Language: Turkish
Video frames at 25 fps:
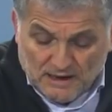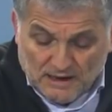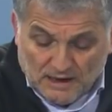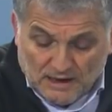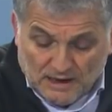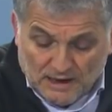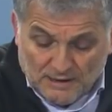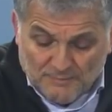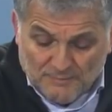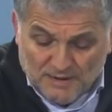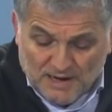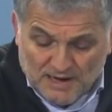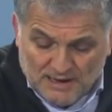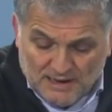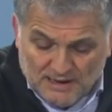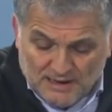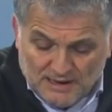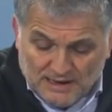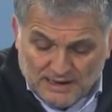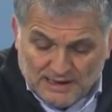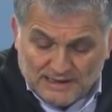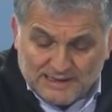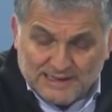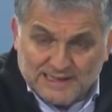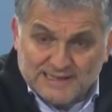ama
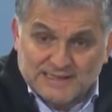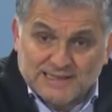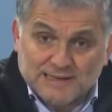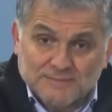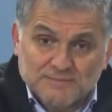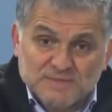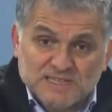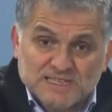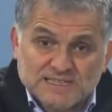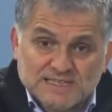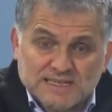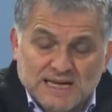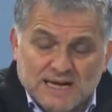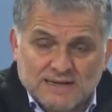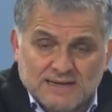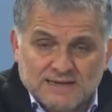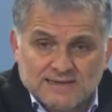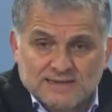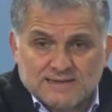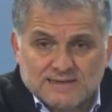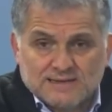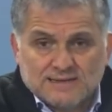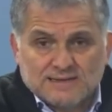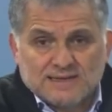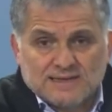
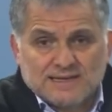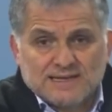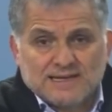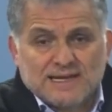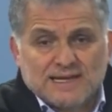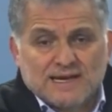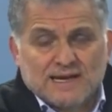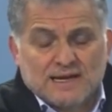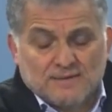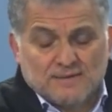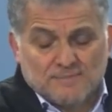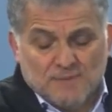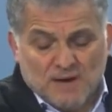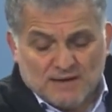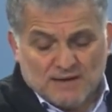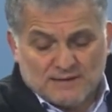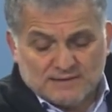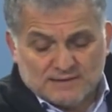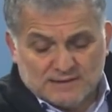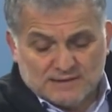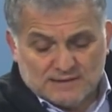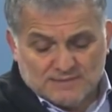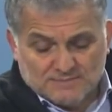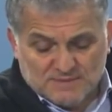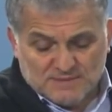akademisyenlere
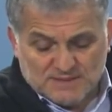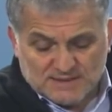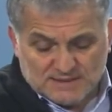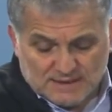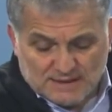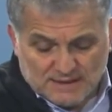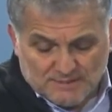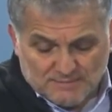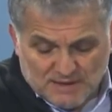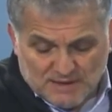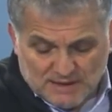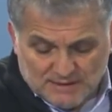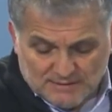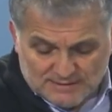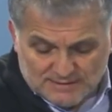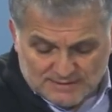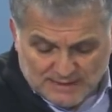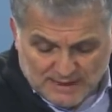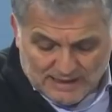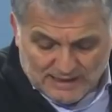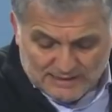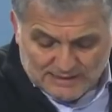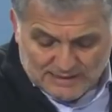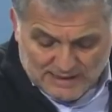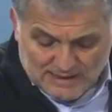baktığımız zaman
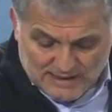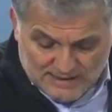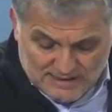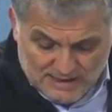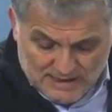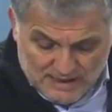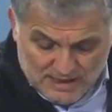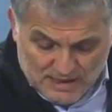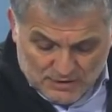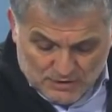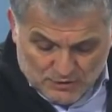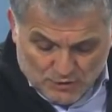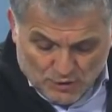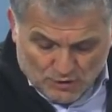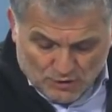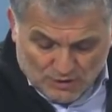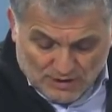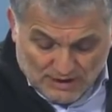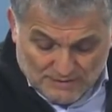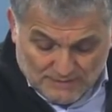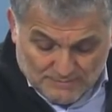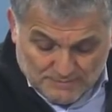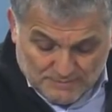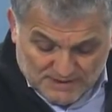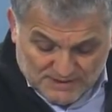zaten
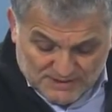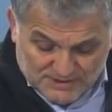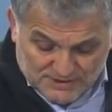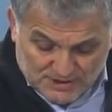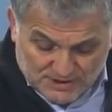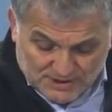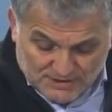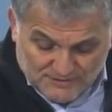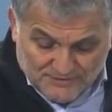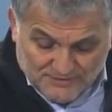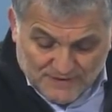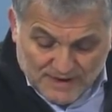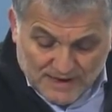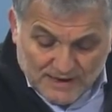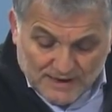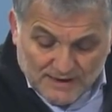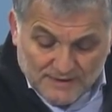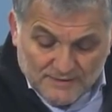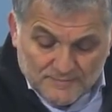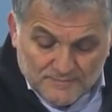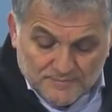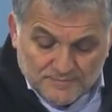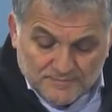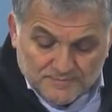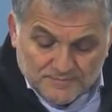Gökhan Bacık ve
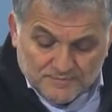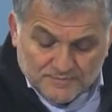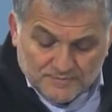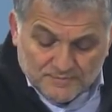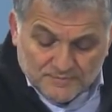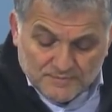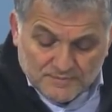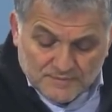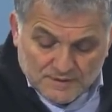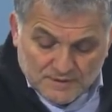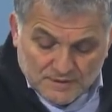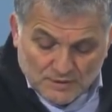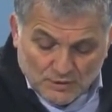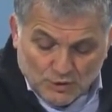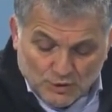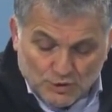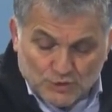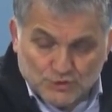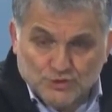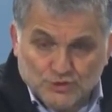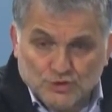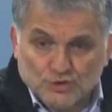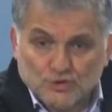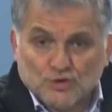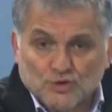
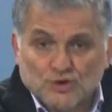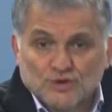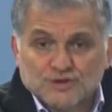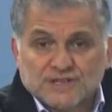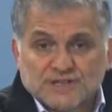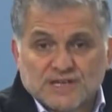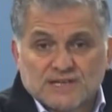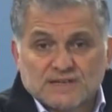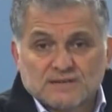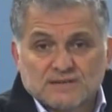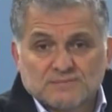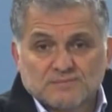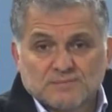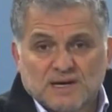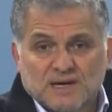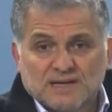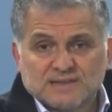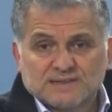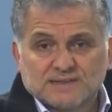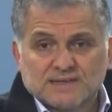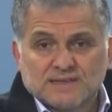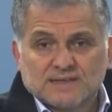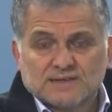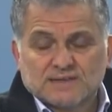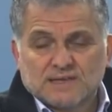Özgür Koca'yı
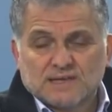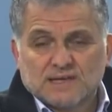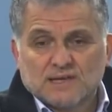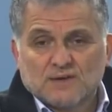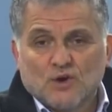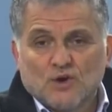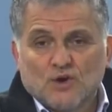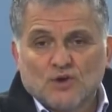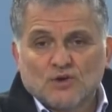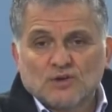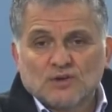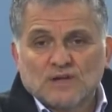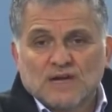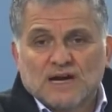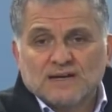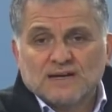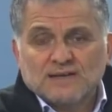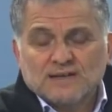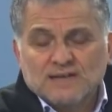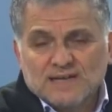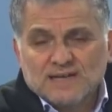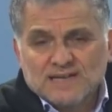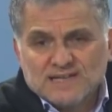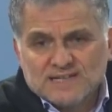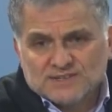bahsettik. Onlar
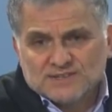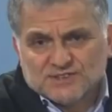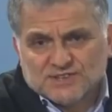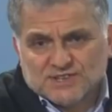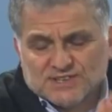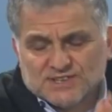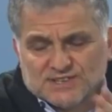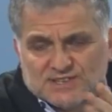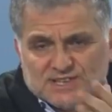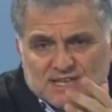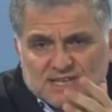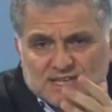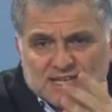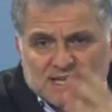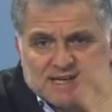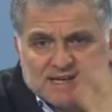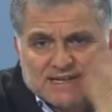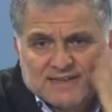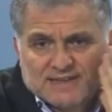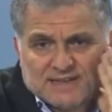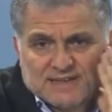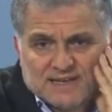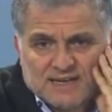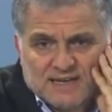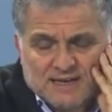
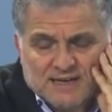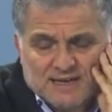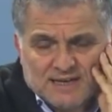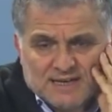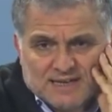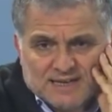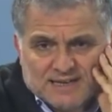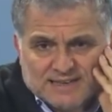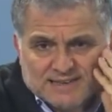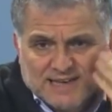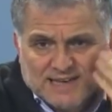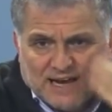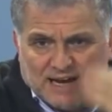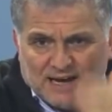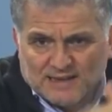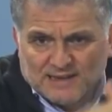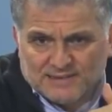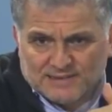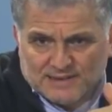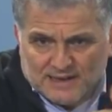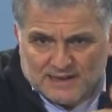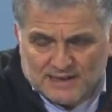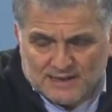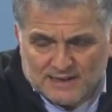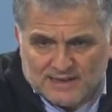çizgilerini
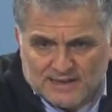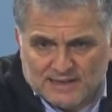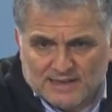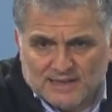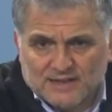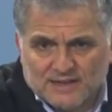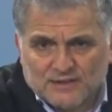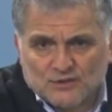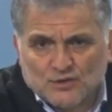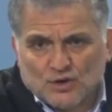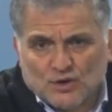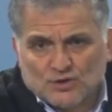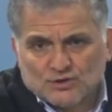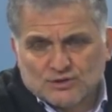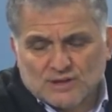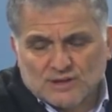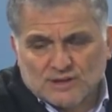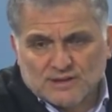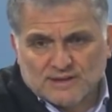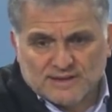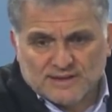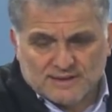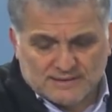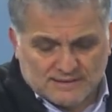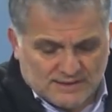daha da ileri
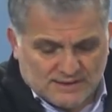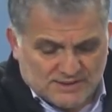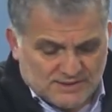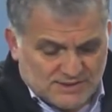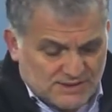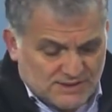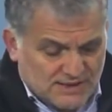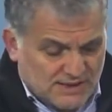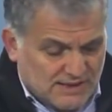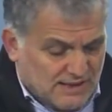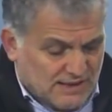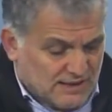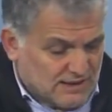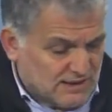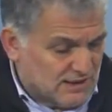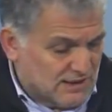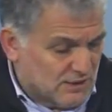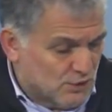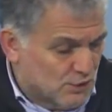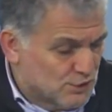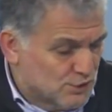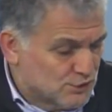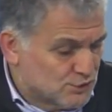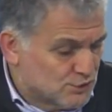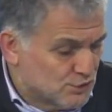noktalara taşıyarak
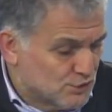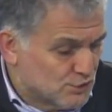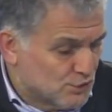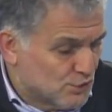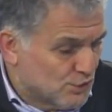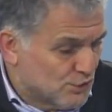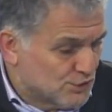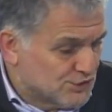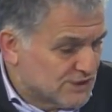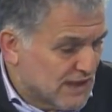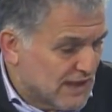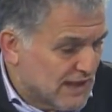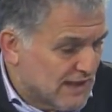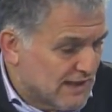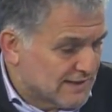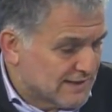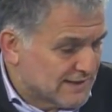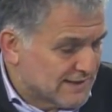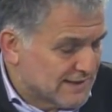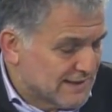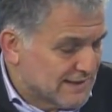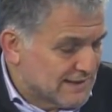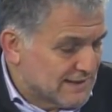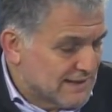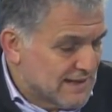ki Özgür Koca
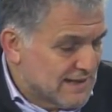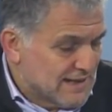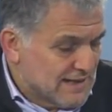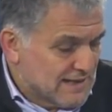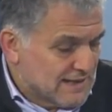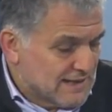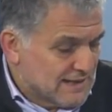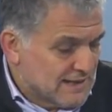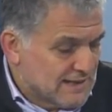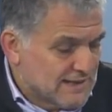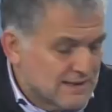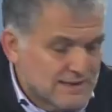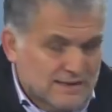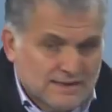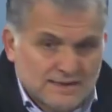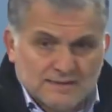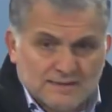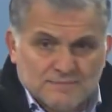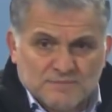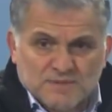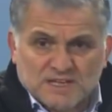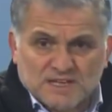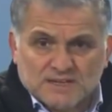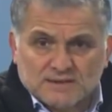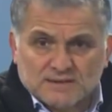artık e,
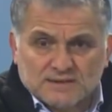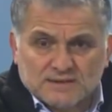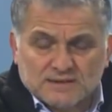bir